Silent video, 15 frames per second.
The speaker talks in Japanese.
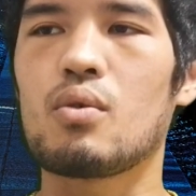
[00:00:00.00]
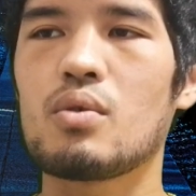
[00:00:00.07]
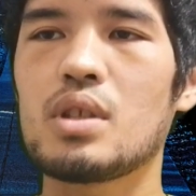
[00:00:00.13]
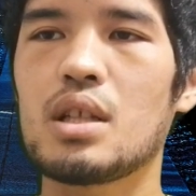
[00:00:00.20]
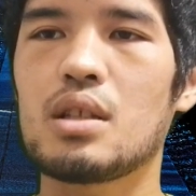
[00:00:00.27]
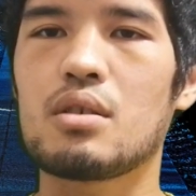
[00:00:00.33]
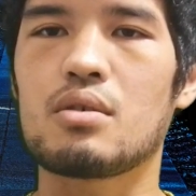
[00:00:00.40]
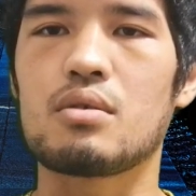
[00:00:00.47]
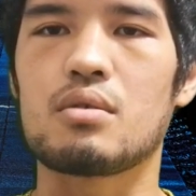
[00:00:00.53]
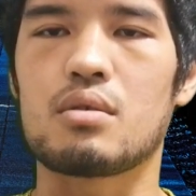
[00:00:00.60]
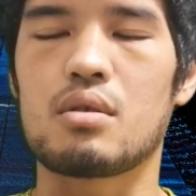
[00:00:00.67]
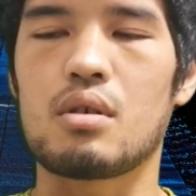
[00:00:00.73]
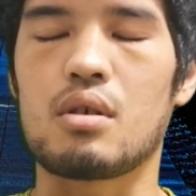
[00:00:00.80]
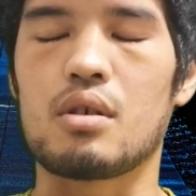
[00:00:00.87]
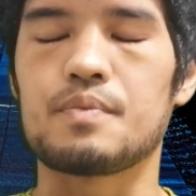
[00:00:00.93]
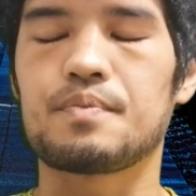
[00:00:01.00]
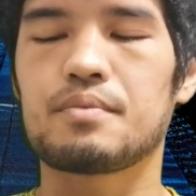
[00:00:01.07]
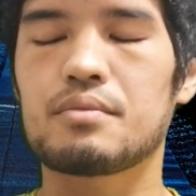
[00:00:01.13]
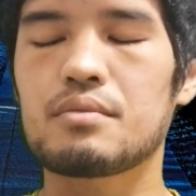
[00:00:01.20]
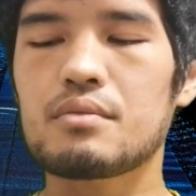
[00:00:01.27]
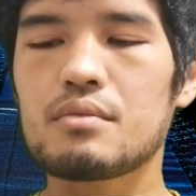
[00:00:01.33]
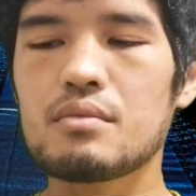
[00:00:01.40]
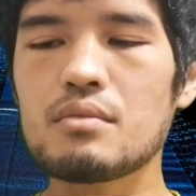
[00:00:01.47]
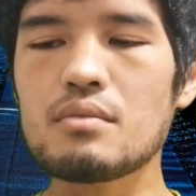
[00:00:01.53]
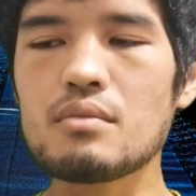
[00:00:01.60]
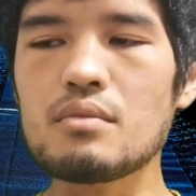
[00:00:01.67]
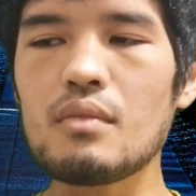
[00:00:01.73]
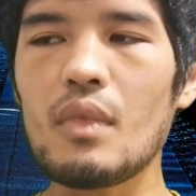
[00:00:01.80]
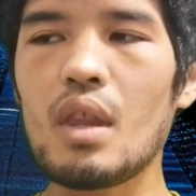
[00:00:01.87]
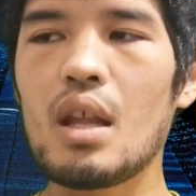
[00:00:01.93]
そうなってくると、
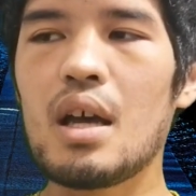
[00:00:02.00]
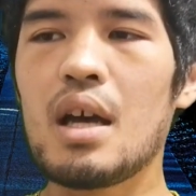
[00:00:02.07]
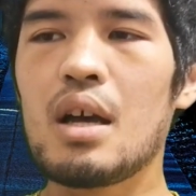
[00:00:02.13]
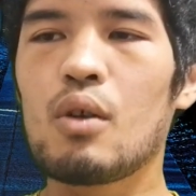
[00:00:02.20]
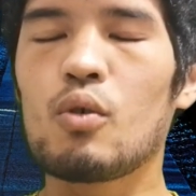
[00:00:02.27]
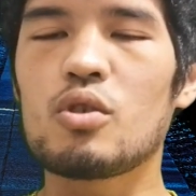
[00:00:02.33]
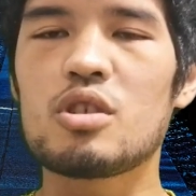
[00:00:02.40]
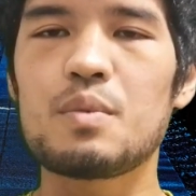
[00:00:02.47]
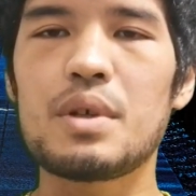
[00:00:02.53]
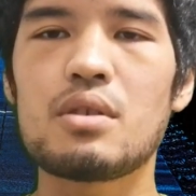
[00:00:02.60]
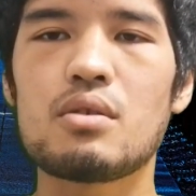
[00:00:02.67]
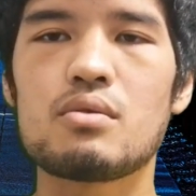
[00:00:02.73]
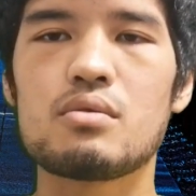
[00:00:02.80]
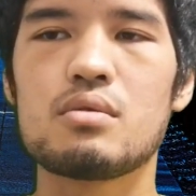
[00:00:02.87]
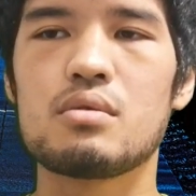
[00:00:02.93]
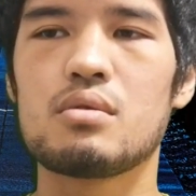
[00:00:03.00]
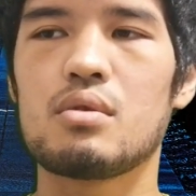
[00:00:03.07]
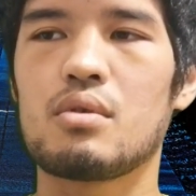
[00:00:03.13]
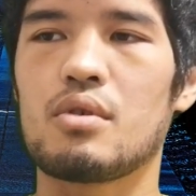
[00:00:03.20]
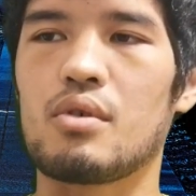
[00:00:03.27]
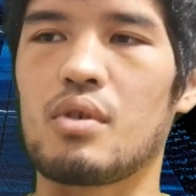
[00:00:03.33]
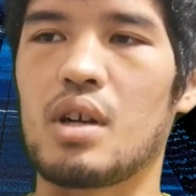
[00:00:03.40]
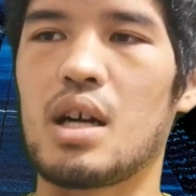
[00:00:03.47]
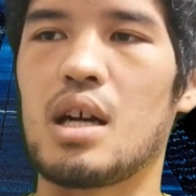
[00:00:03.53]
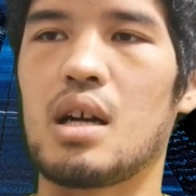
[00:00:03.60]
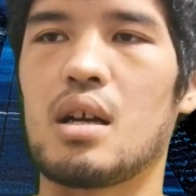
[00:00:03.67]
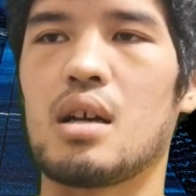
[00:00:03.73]
骨盤の運動量が、